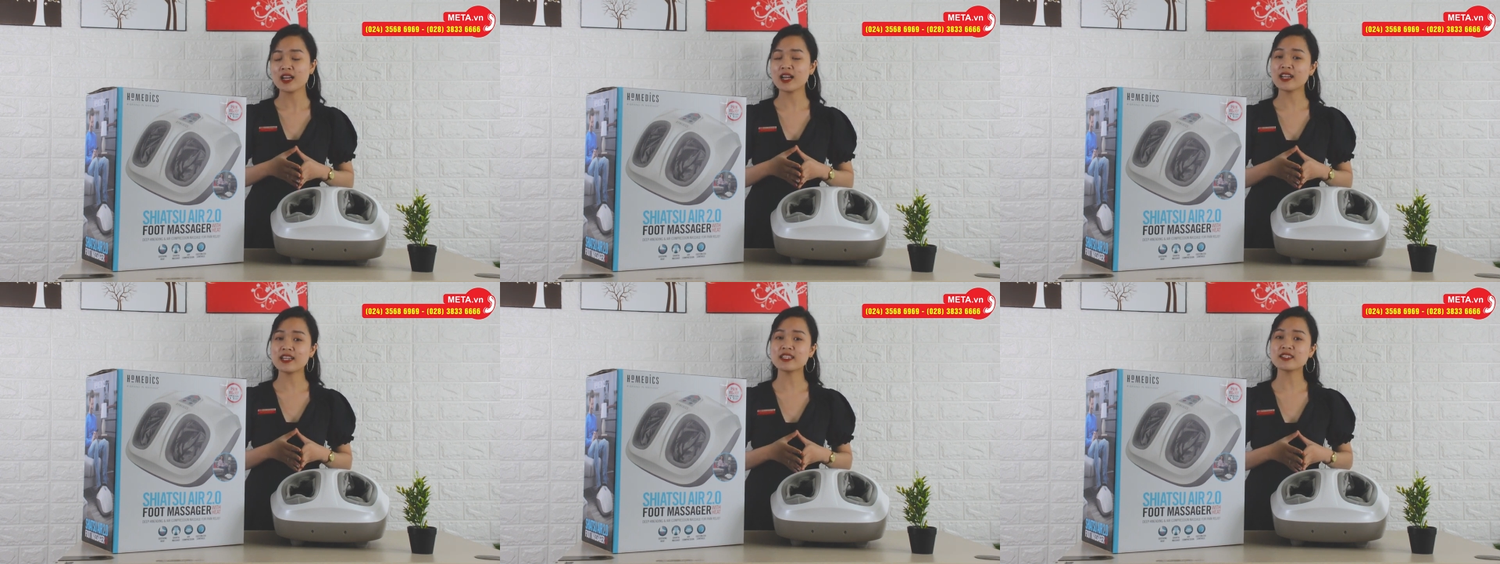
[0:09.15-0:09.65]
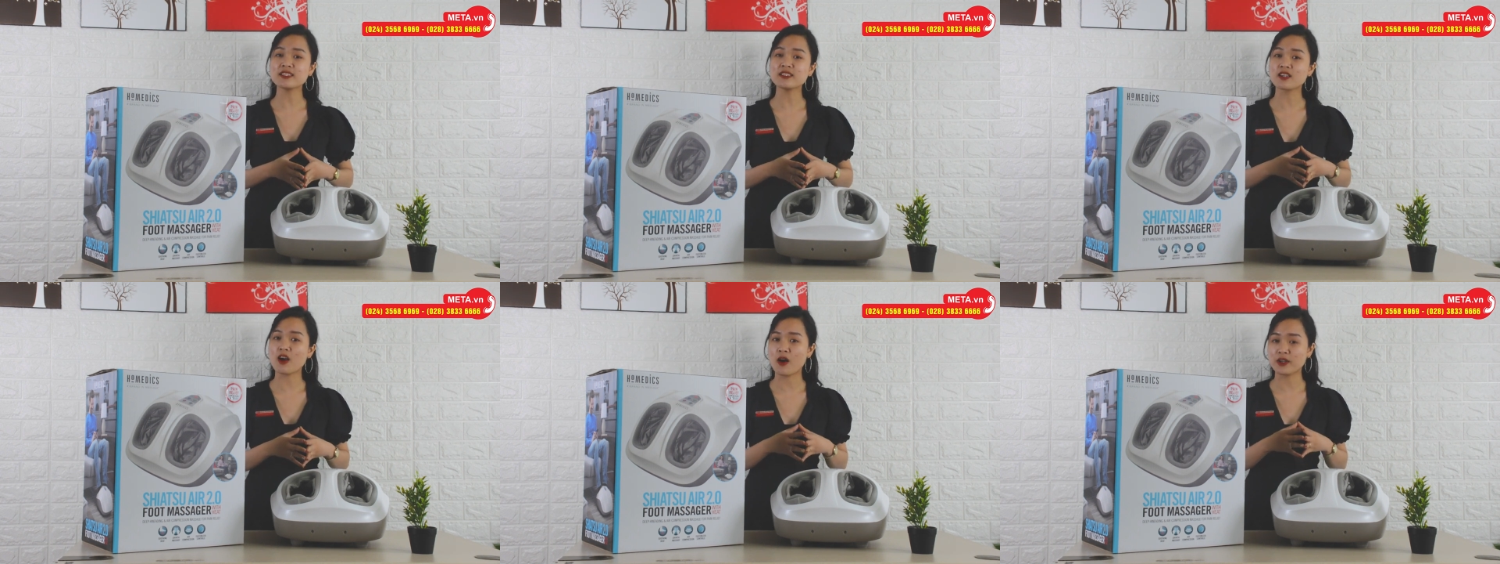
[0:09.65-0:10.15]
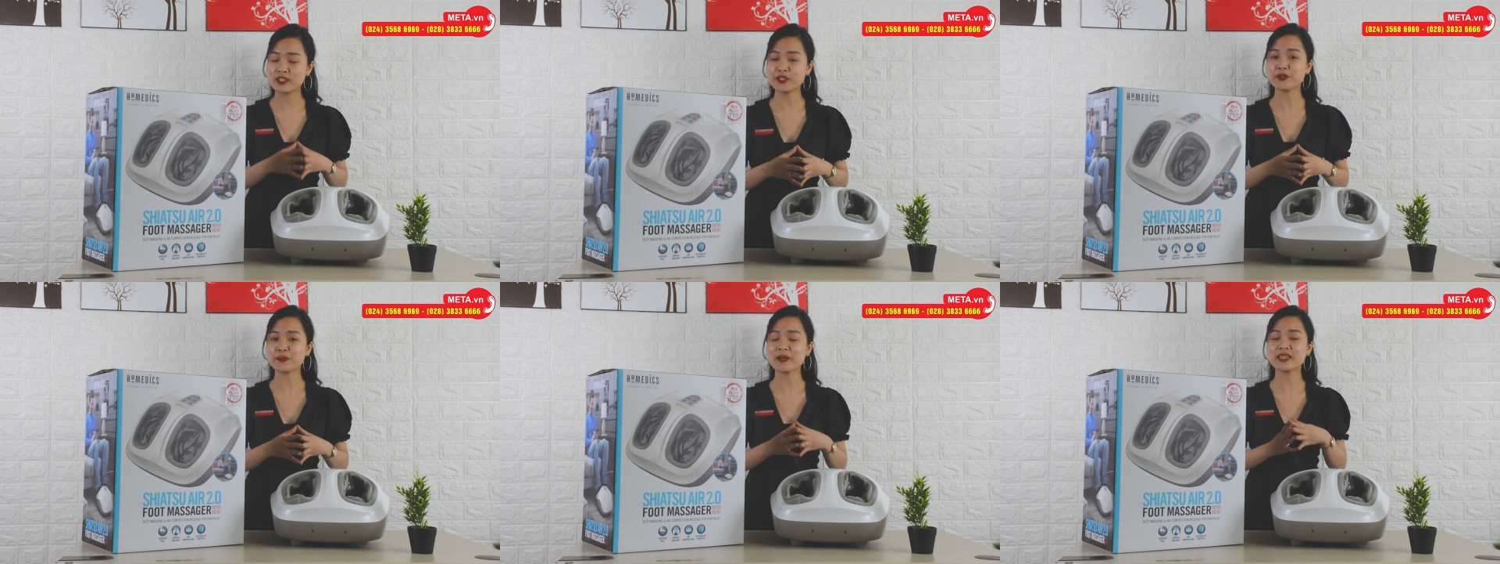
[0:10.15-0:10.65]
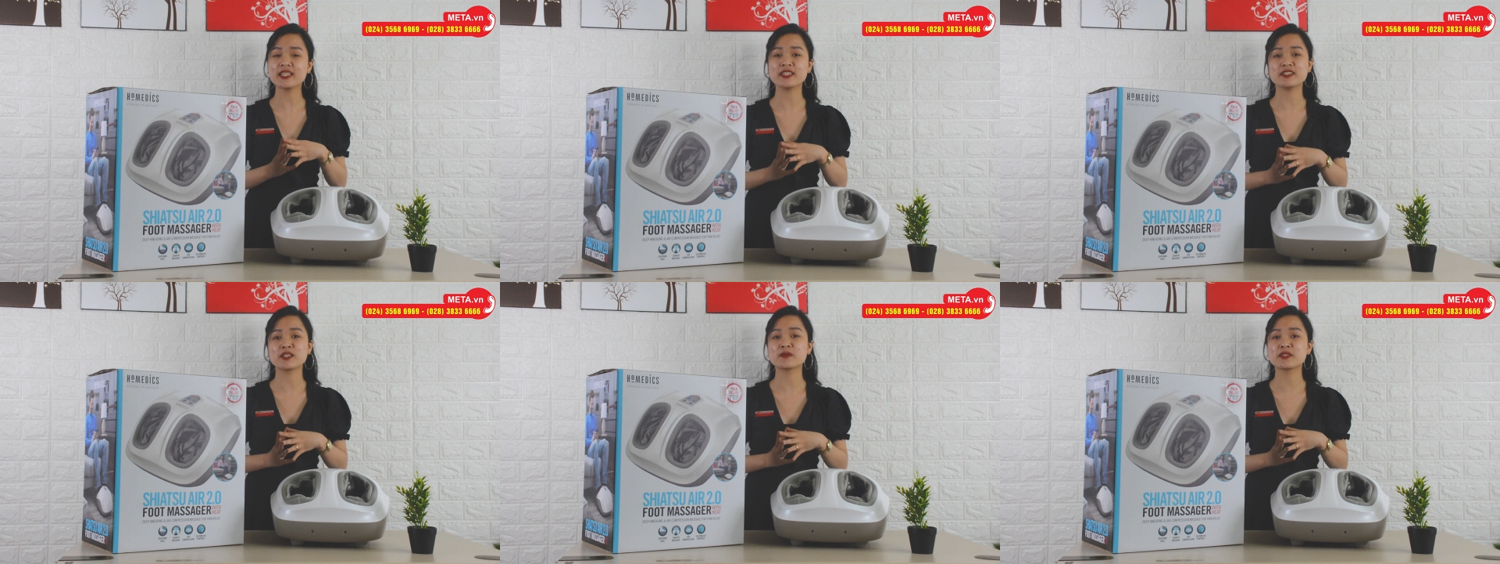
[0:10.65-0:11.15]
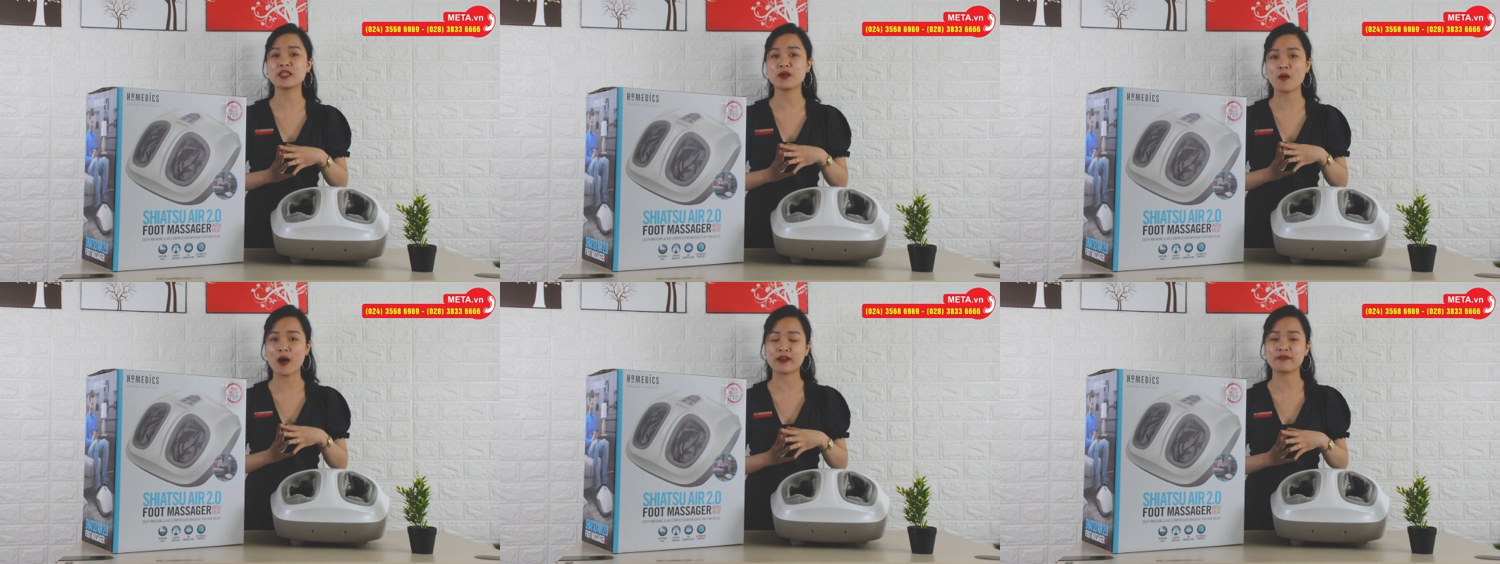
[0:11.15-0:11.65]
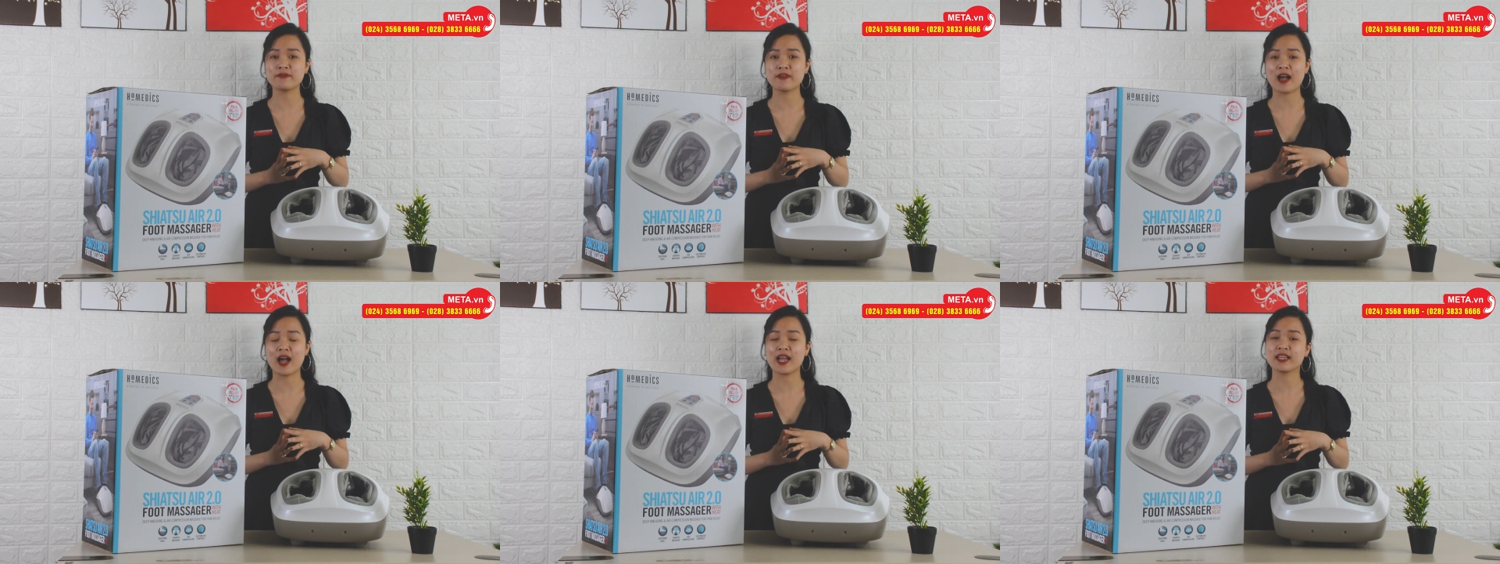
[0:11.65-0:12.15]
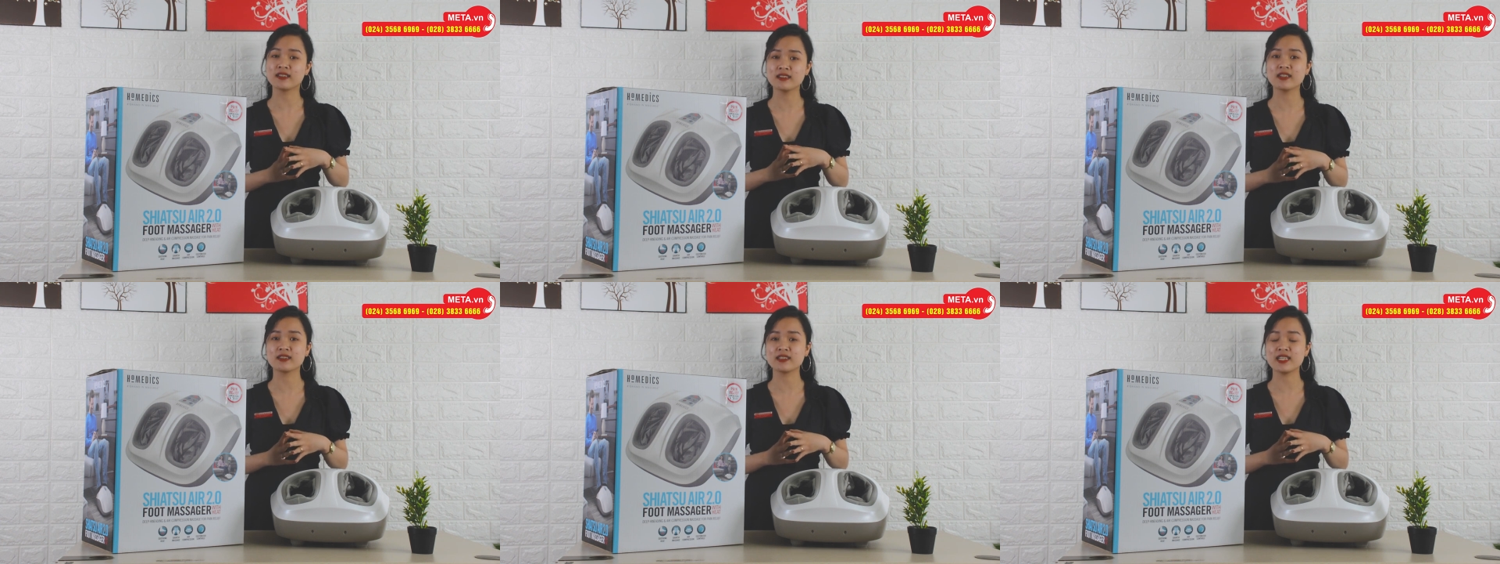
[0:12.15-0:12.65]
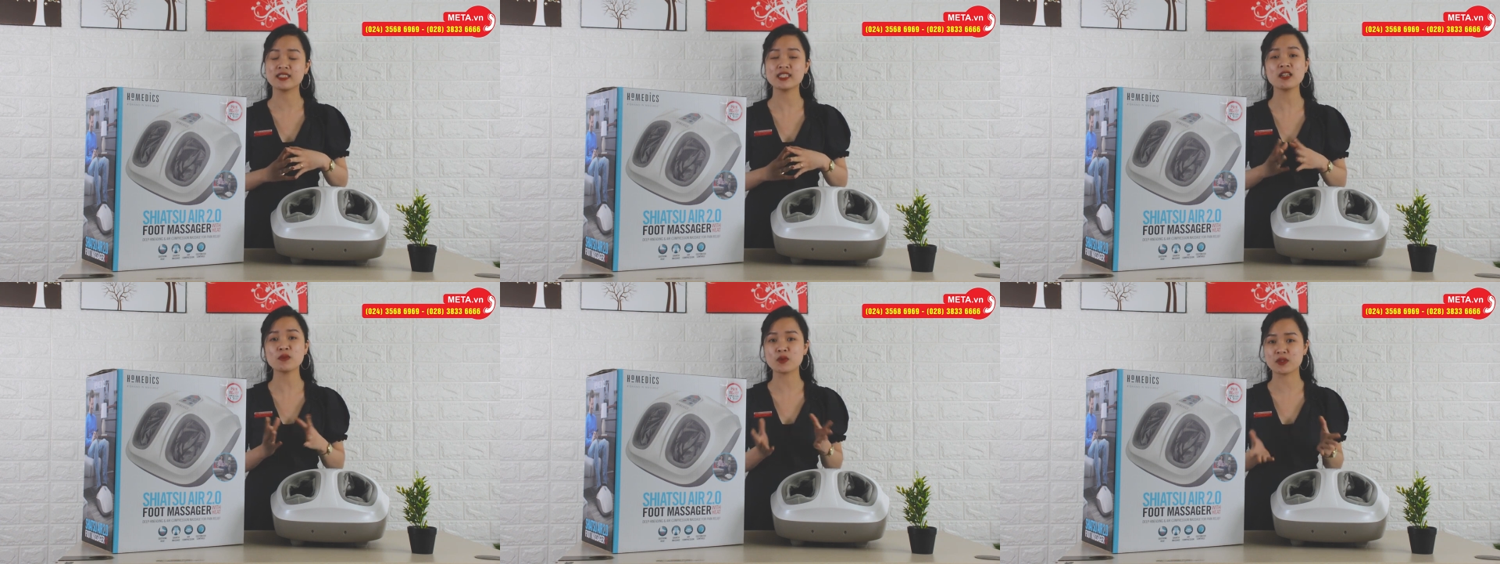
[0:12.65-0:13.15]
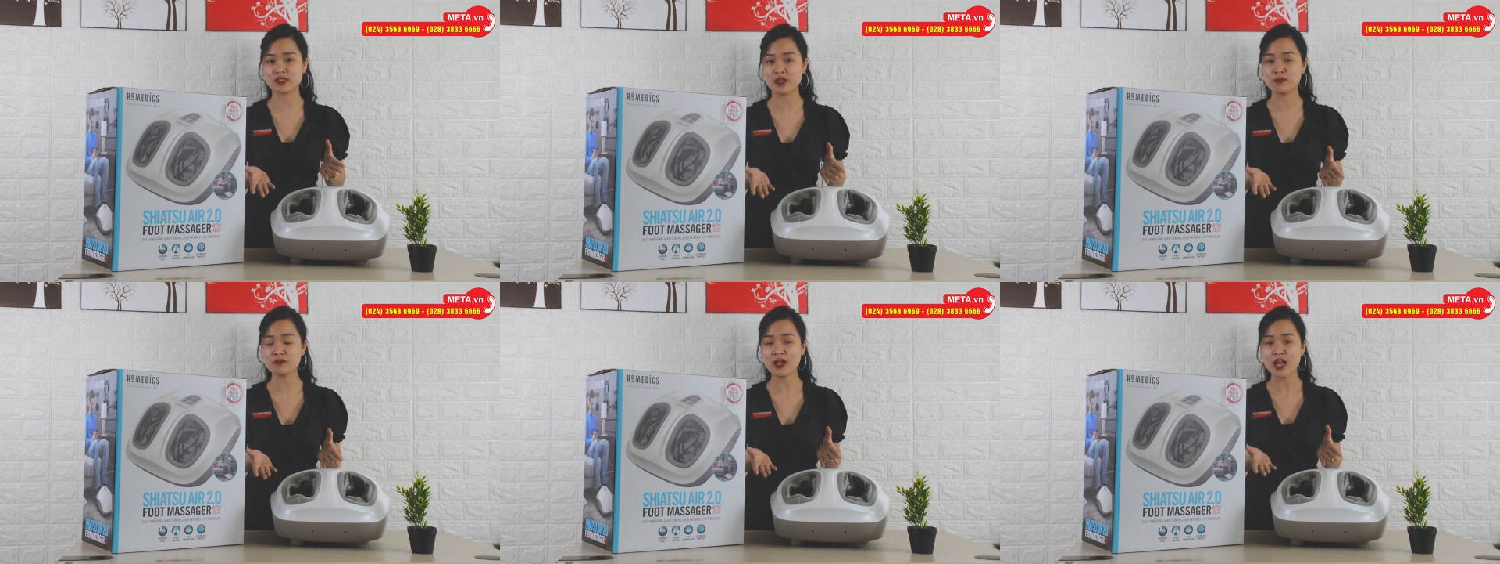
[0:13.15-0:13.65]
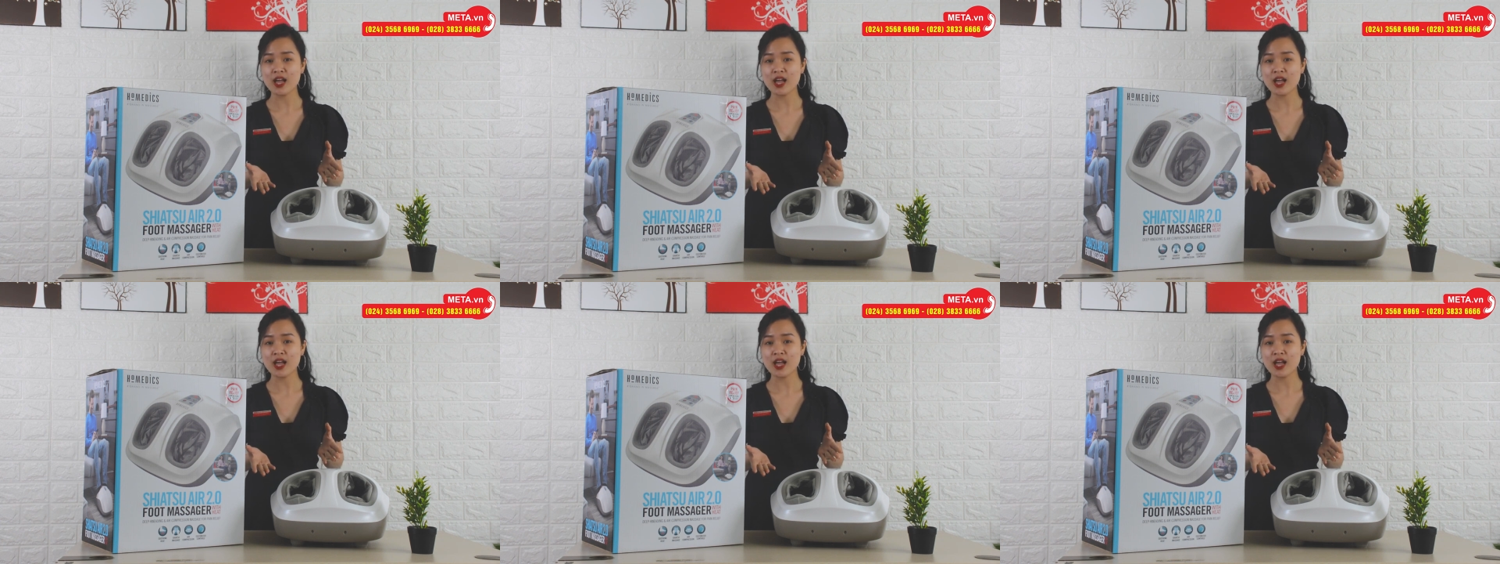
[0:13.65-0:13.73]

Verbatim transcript: gây nên sự khó chịu, bất tiện trong sinh hoạt và ảnh hưởng đến chất lượng cuộc sống.